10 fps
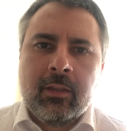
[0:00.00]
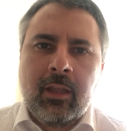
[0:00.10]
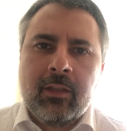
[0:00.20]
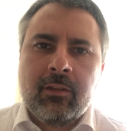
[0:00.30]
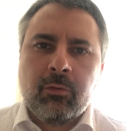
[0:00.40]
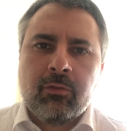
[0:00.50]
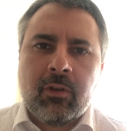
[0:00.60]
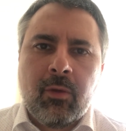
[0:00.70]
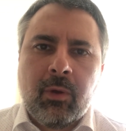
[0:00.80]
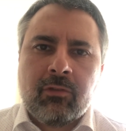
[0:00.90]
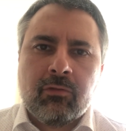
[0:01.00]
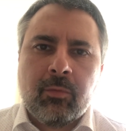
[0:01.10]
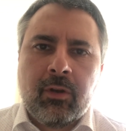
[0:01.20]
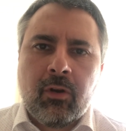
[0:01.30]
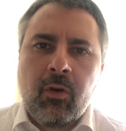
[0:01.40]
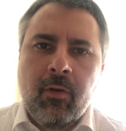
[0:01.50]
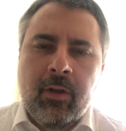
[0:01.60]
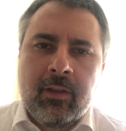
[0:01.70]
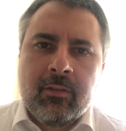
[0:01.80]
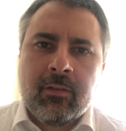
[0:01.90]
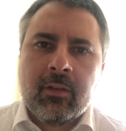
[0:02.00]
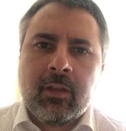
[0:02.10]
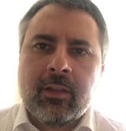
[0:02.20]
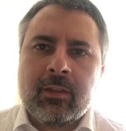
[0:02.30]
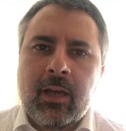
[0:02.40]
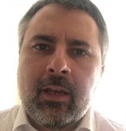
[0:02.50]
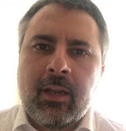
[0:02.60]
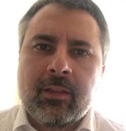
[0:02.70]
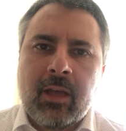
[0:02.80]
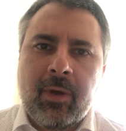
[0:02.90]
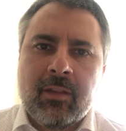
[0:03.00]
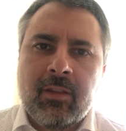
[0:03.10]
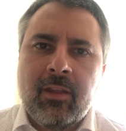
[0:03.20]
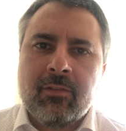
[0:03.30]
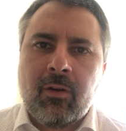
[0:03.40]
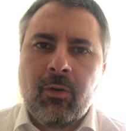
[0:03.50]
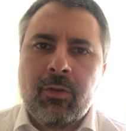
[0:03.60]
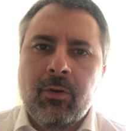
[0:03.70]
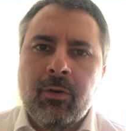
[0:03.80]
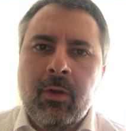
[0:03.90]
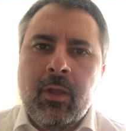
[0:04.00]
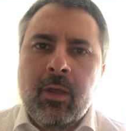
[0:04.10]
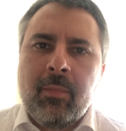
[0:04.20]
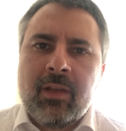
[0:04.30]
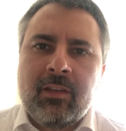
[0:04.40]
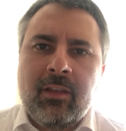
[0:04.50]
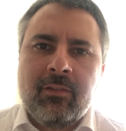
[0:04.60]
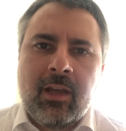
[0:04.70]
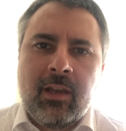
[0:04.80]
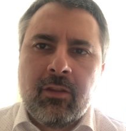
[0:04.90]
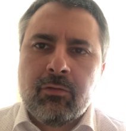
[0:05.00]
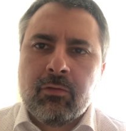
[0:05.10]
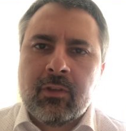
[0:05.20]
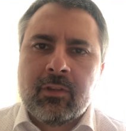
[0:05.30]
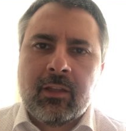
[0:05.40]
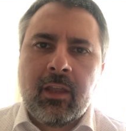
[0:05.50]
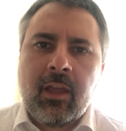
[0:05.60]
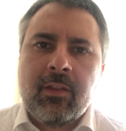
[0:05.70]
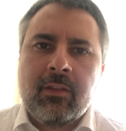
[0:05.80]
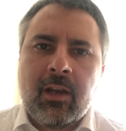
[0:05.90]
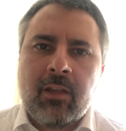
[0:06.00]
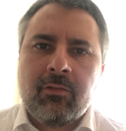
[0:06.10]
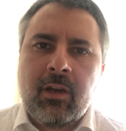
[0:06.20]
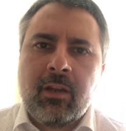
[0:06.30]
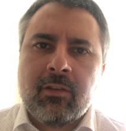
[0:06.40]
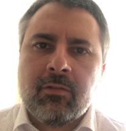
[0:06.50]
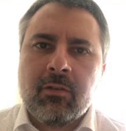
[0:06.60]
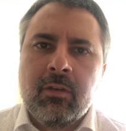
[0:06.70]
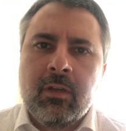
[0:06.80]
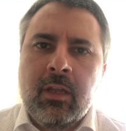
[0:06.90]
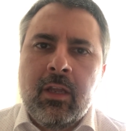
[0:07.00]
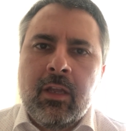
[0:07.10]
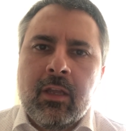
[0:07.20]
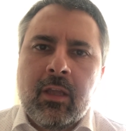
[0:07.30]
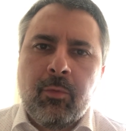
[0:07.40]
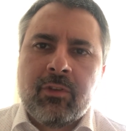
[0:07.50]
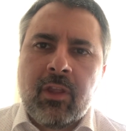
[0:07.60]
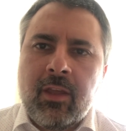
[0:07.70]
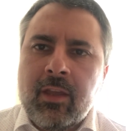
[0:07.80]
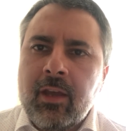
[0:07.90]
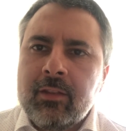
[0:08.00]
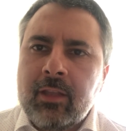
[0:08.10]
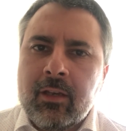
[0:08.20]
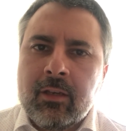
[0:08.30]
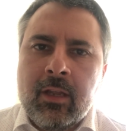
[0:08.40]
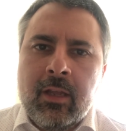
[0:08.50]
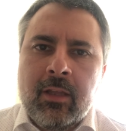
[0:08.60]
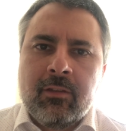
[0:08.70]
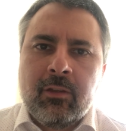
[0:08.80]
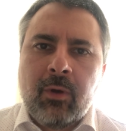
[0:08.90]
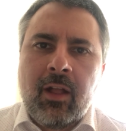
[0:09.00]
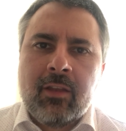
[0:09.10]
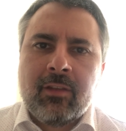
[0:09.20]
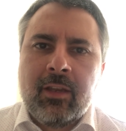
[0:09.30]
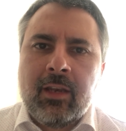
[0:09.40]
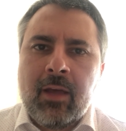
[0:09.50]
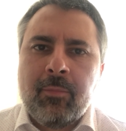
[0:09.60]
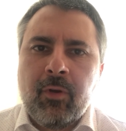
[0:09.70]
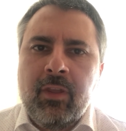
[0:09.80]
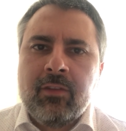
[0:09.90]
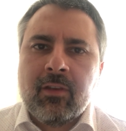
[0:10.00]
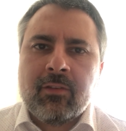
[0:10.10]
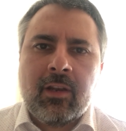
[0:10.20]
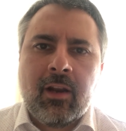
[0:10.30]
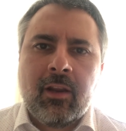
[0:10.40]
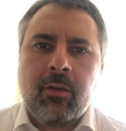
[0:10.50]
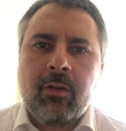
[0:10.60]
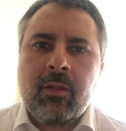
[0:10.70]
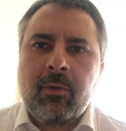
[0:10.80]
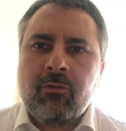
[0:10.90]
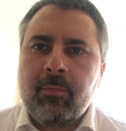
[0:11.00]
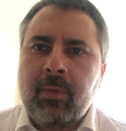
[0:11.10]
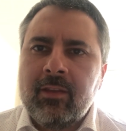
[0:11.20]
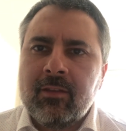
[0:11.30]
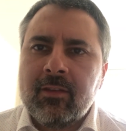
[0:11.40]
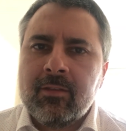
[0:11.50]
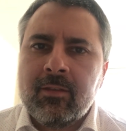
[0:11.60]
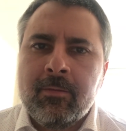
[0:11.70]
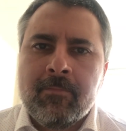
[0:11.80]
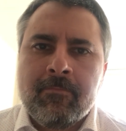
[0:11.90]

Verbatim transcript: de instituciones de educación superior jóvenes que están en etapas de desarrollo más iniciales de sus estrategias de internacionalización y que muchas de ellas están situadas en las provincias y en las regiones de nuestros países.